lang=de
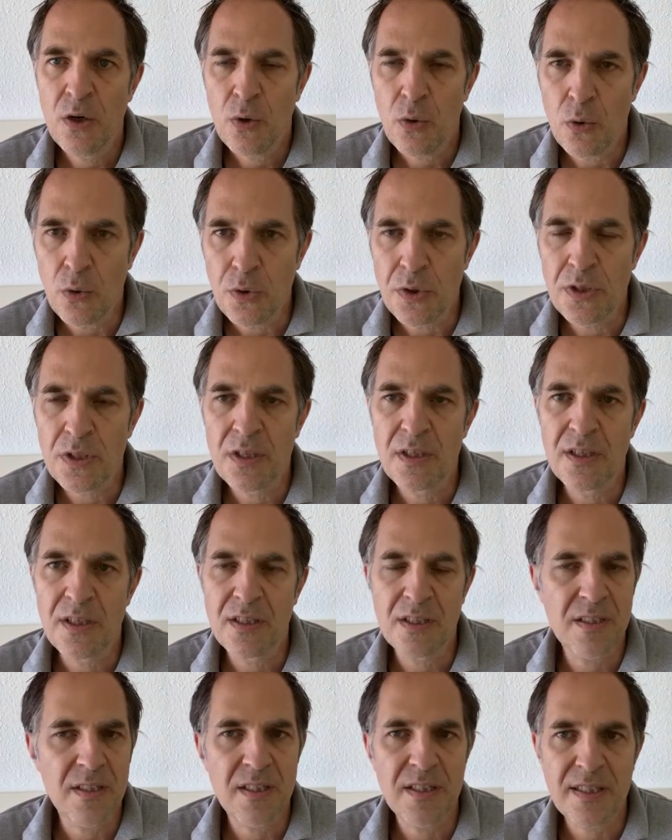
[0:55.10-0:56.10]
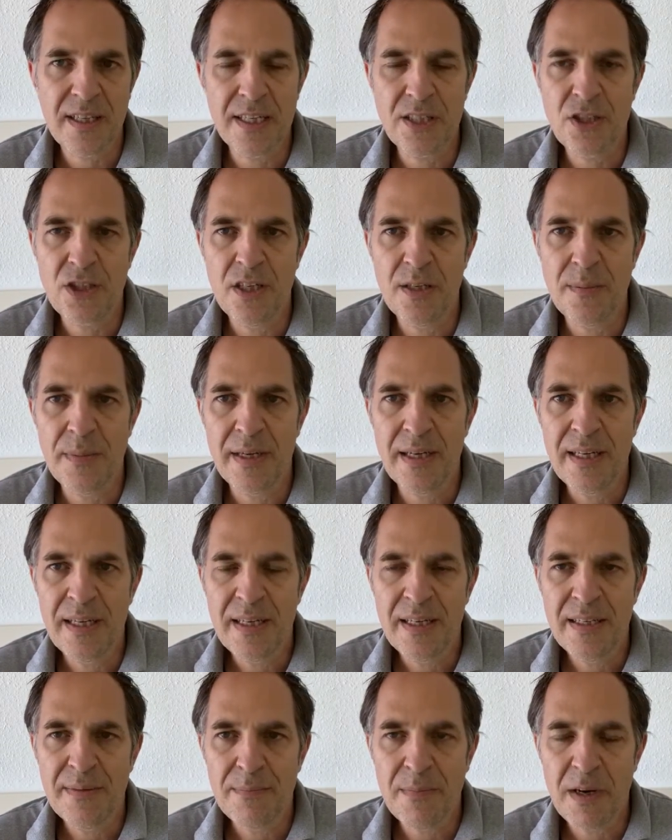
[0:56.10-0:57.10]
Und, das ist das ganz Schlimme,
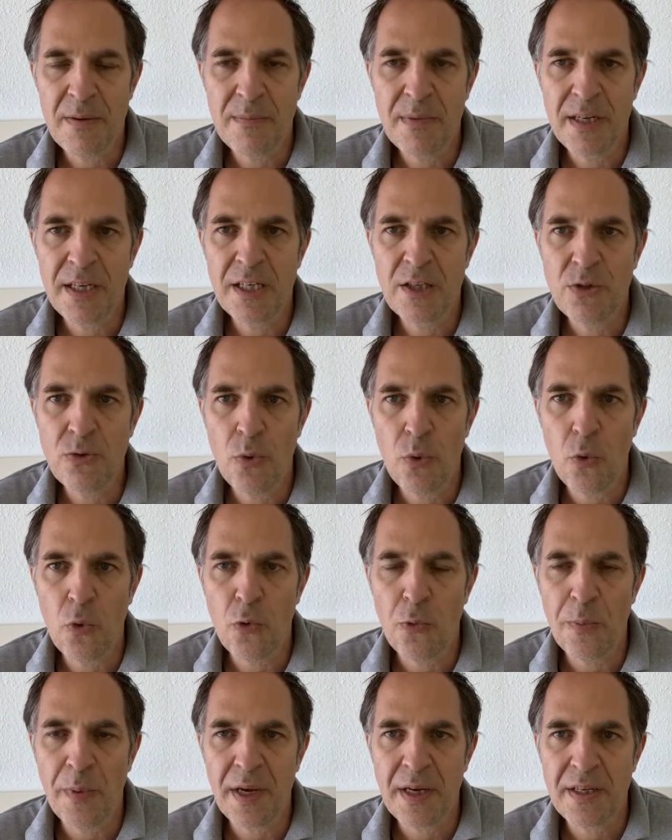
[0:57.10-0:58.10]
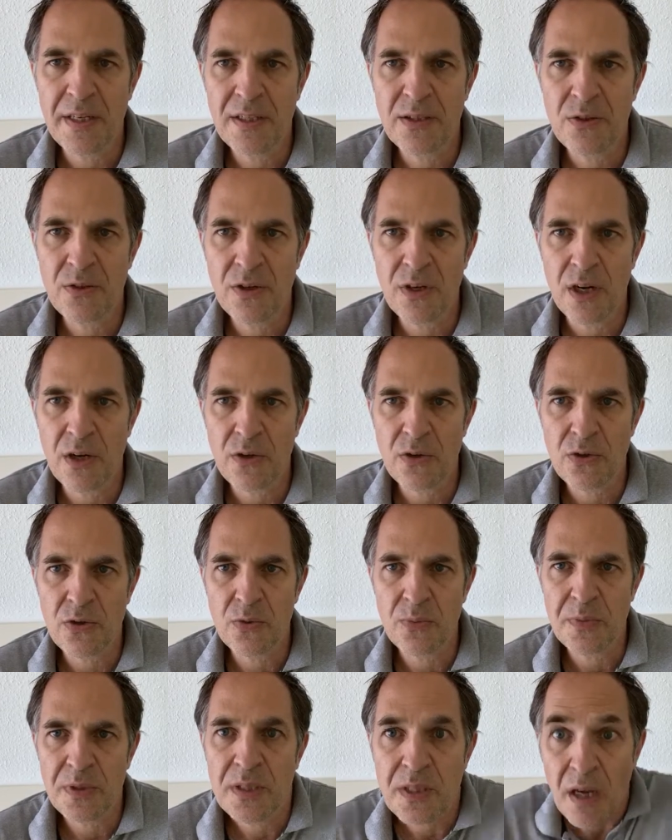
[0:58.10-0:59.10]
manchmal nicht nur ohnmächtig, sondern auch noch so
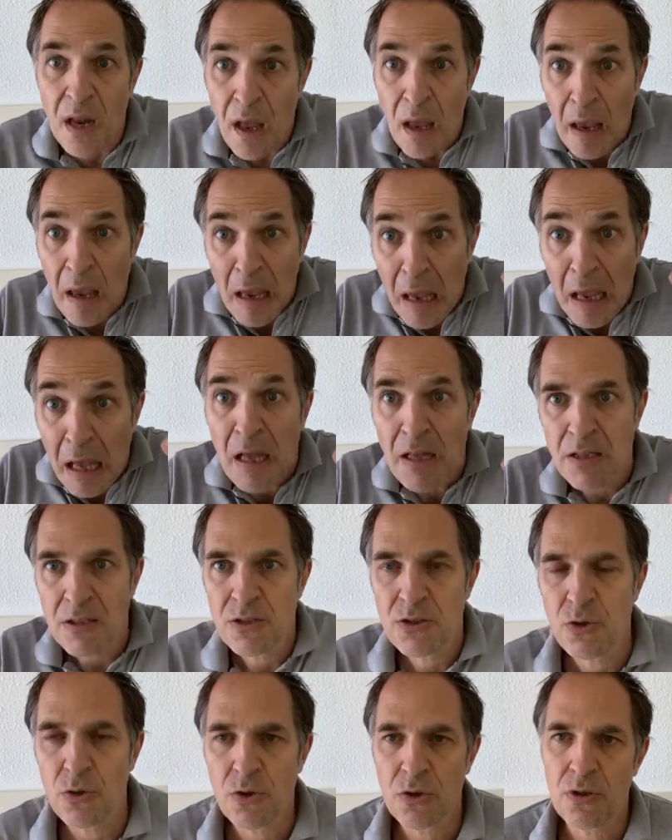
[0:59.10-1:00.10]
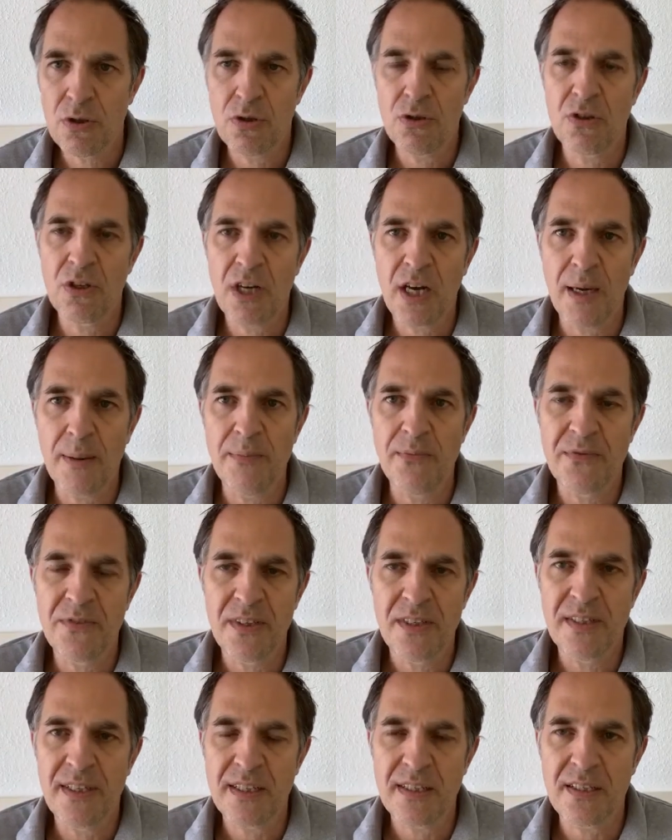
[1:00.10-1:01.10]
ein bisschen zuckt und
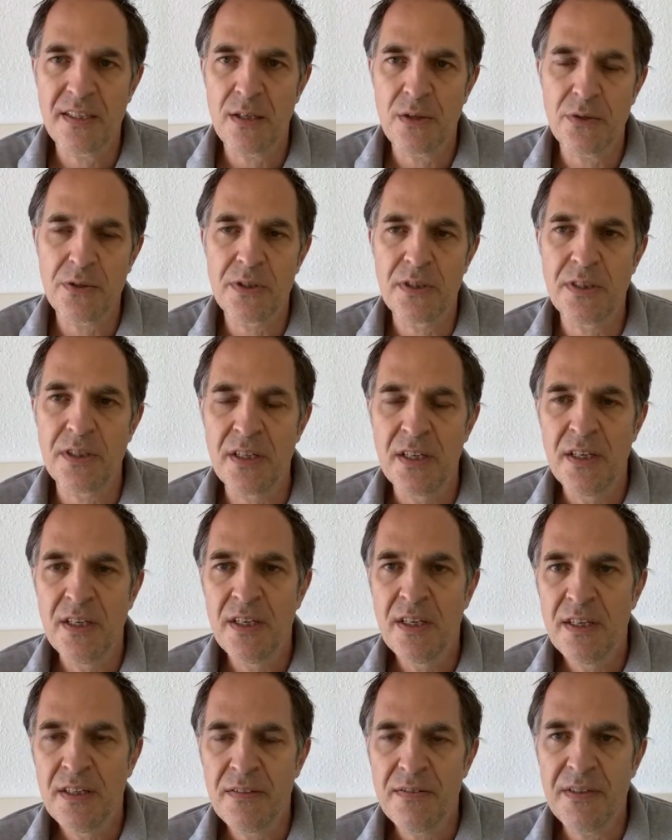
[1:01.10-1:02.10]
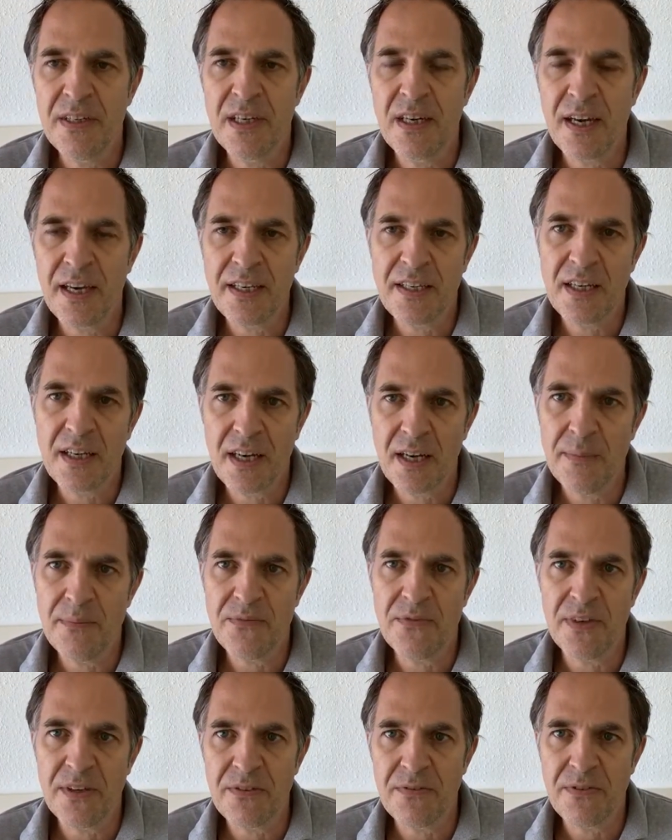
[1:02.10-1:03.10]
krampft, dass es aussieht wie ein leichter
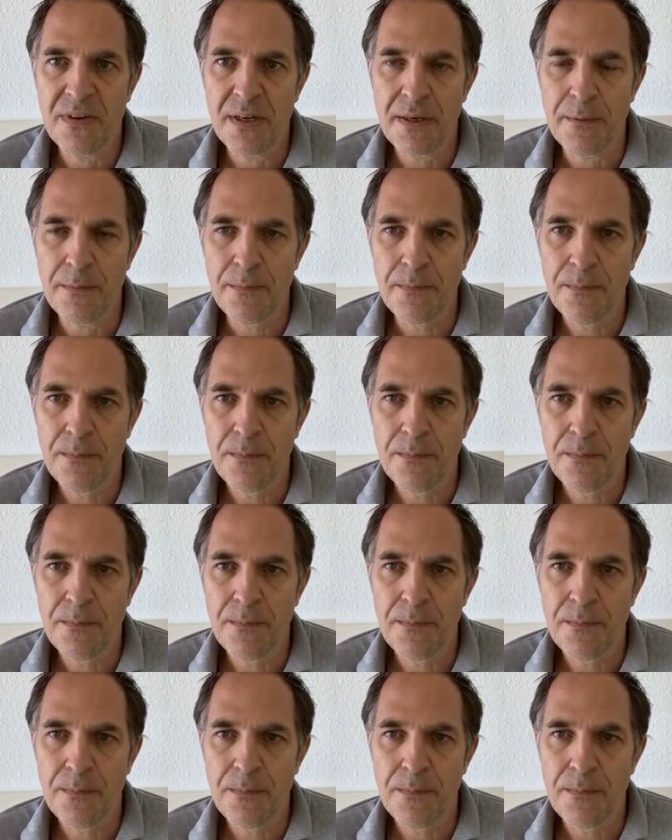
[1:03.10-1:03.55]
Krampfanfall.